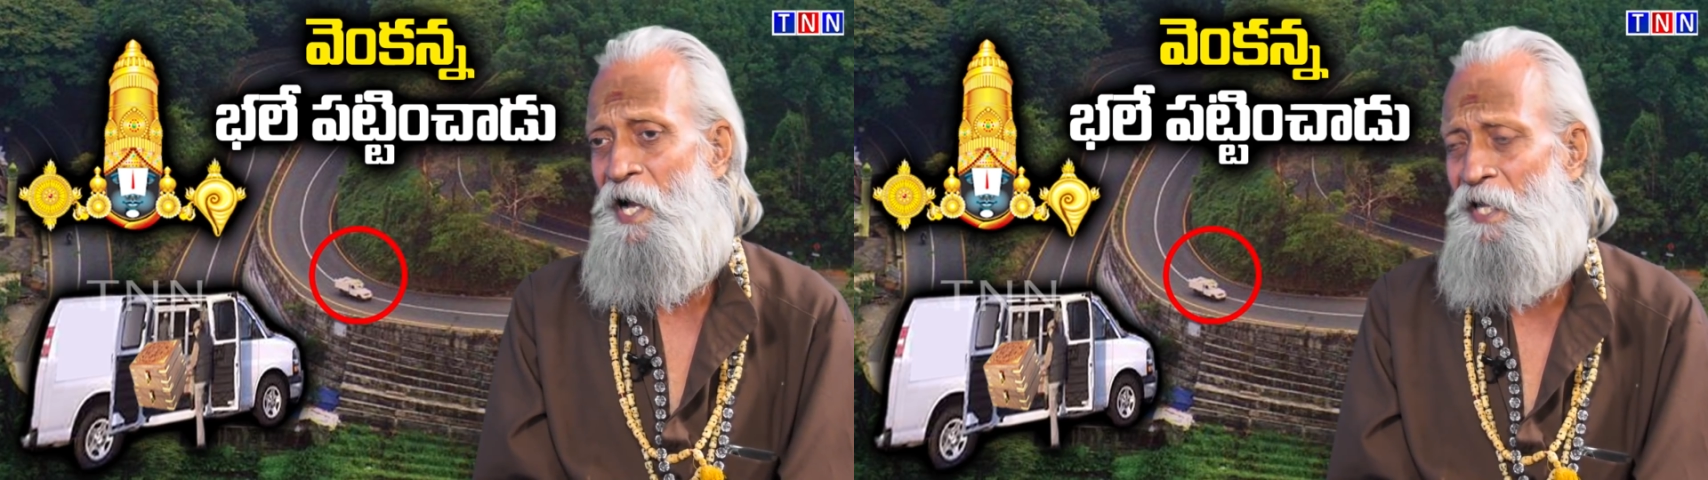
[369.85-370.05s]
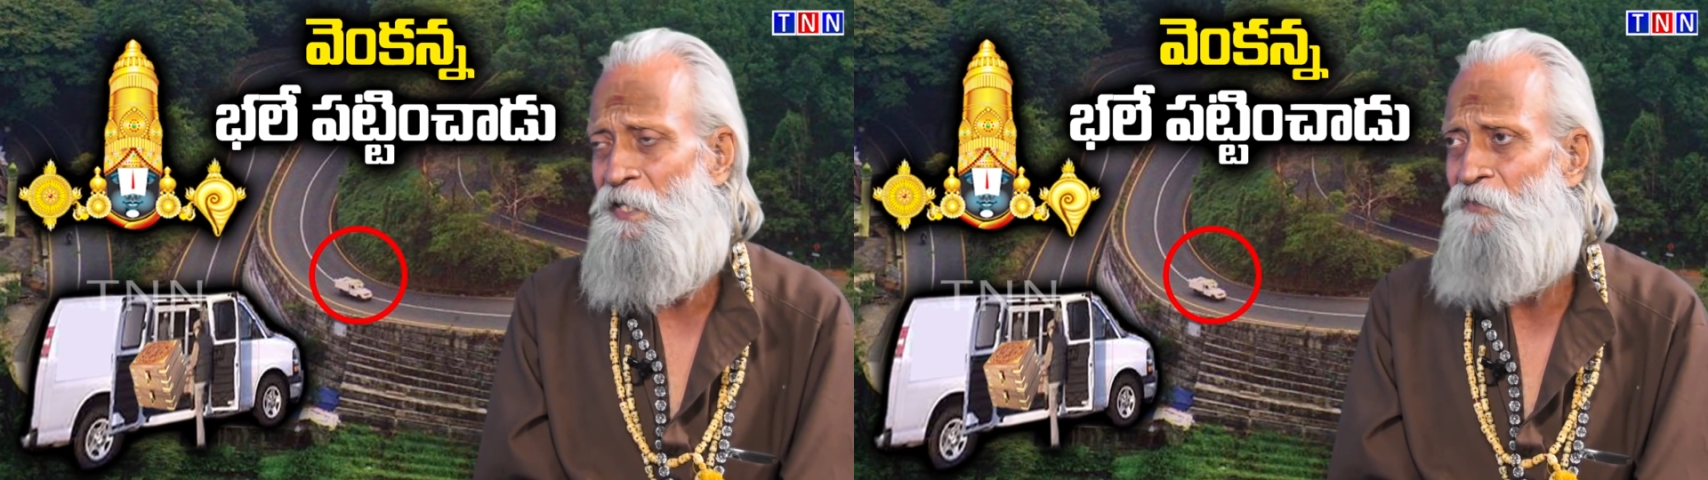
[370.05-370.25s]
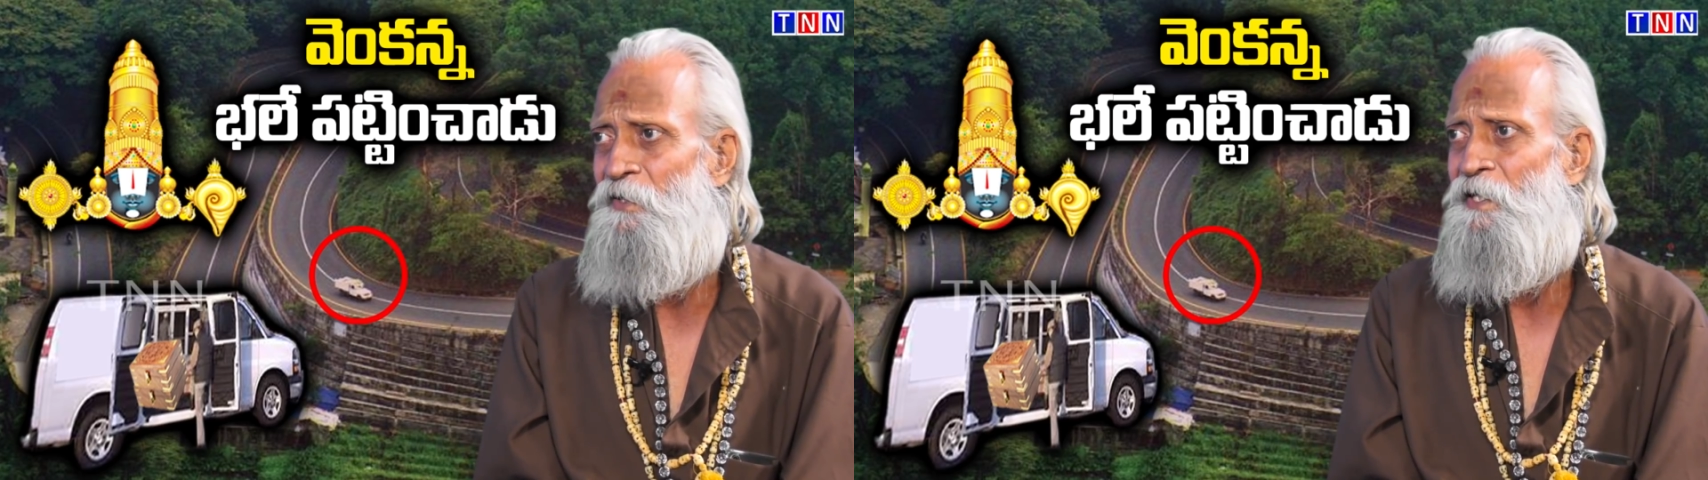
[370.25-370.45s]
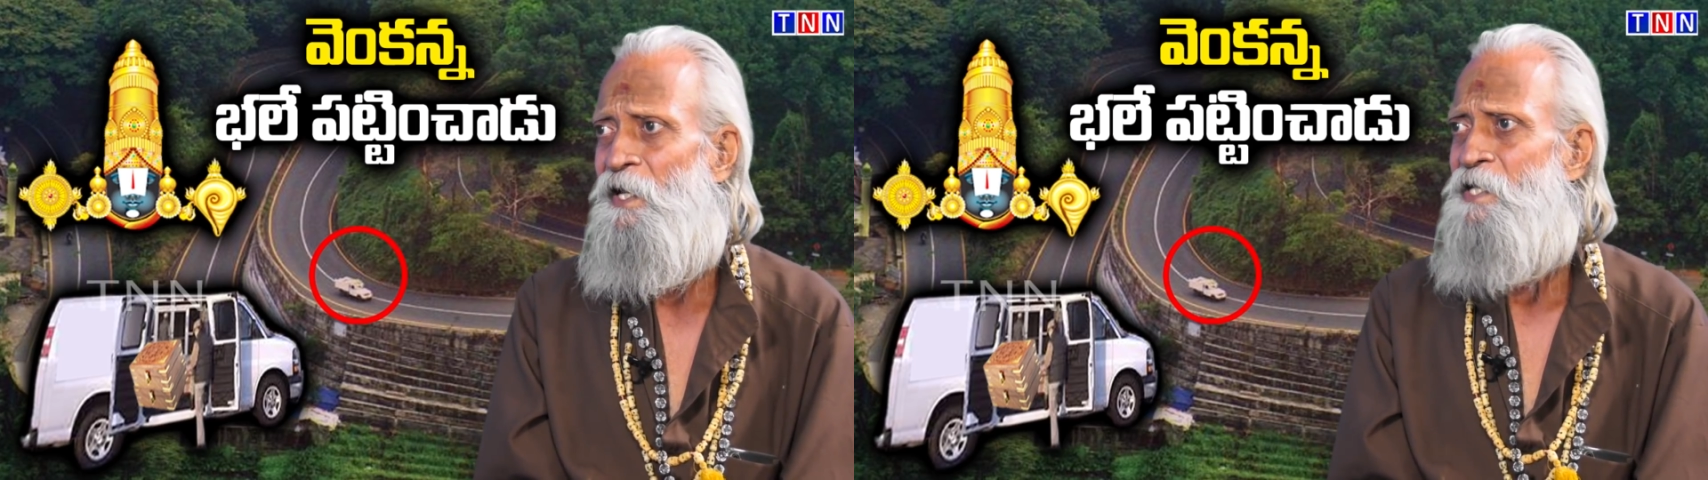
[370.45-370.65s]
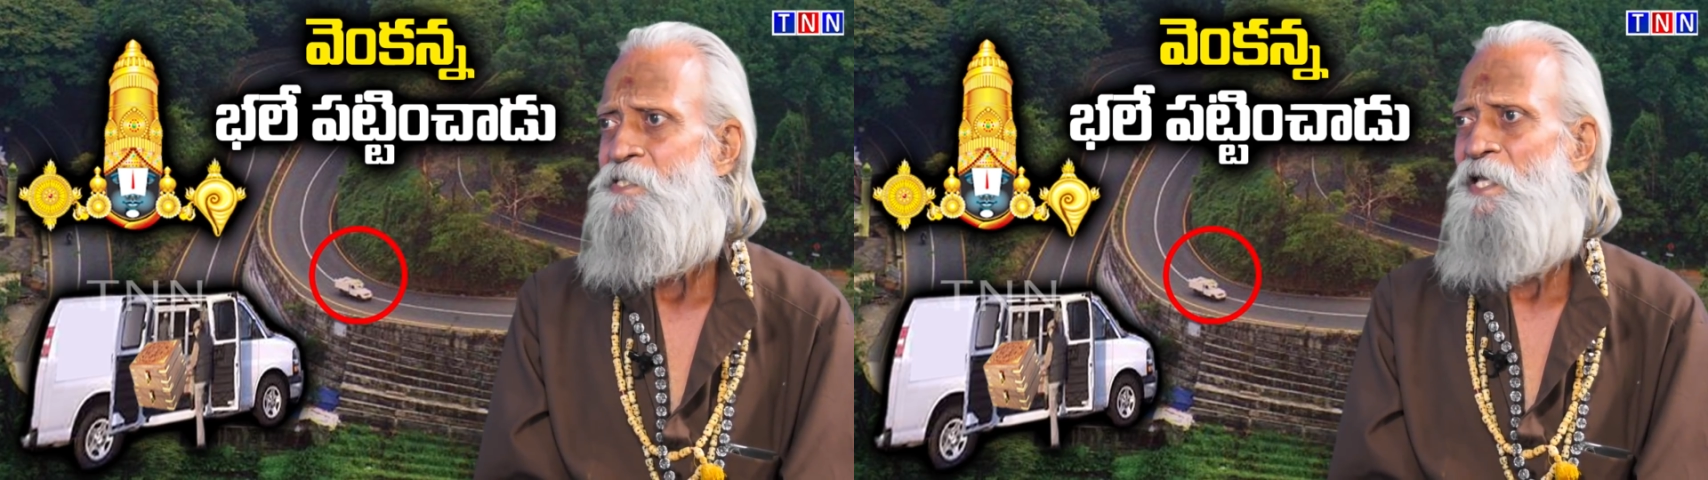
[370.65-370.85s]
అన్నటువంటి
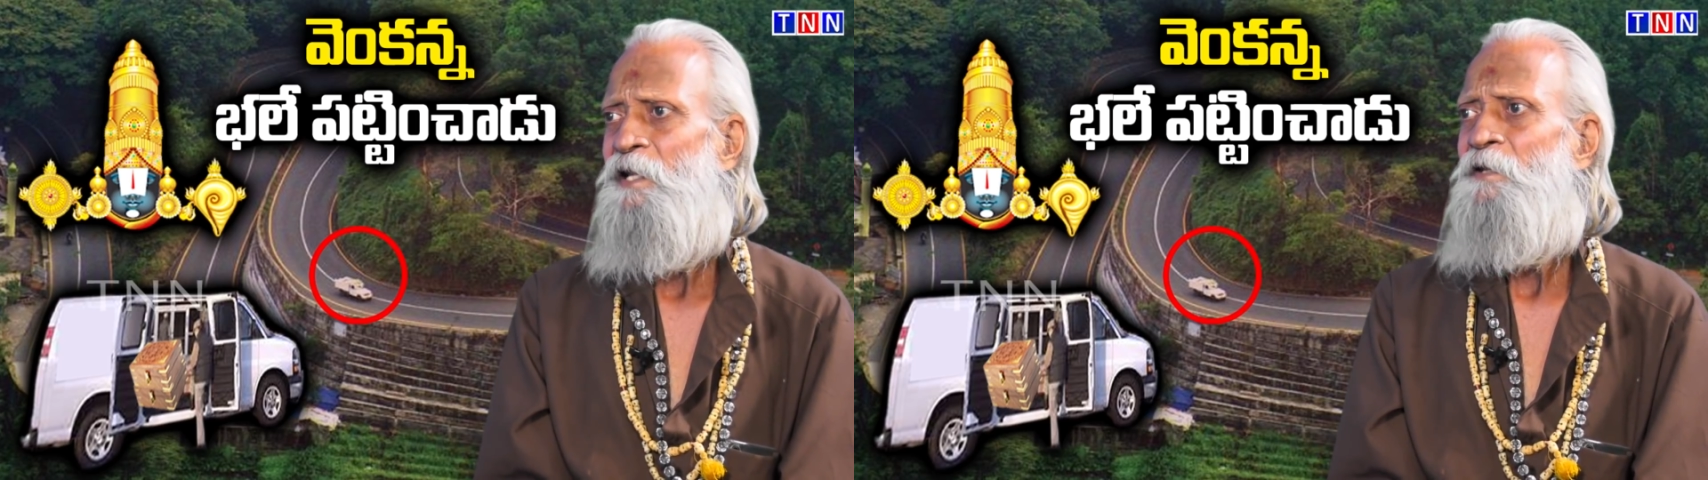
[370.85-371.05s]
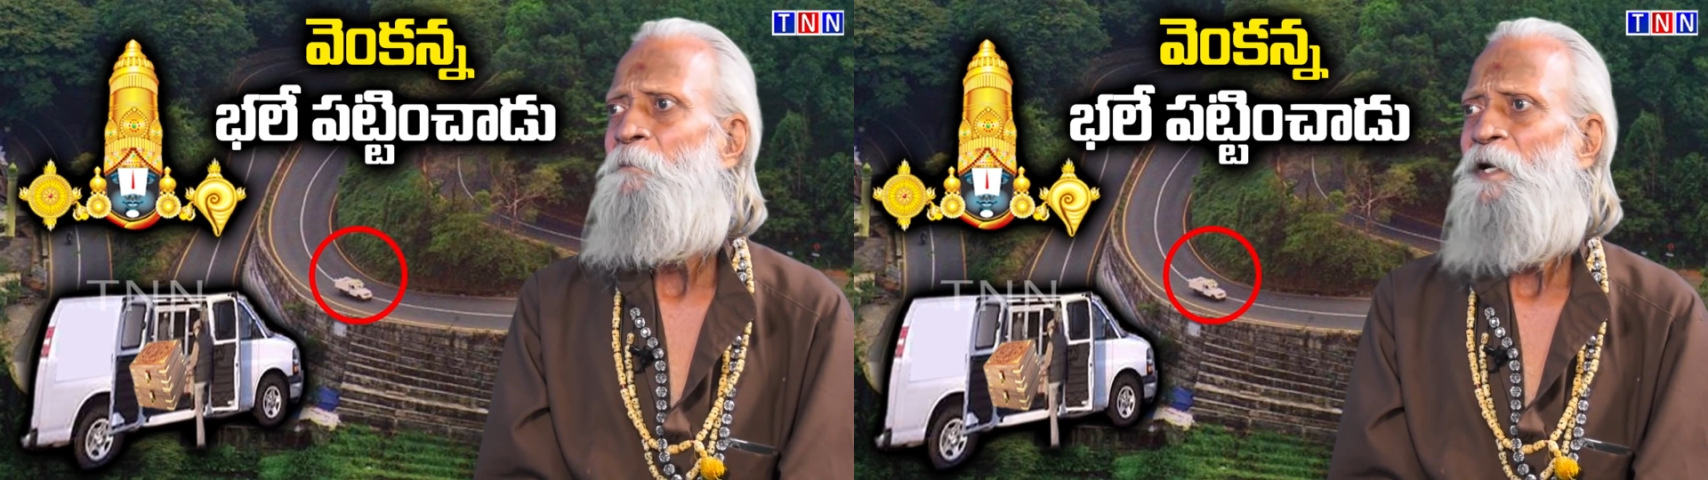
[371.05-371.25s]
రహస్యాలని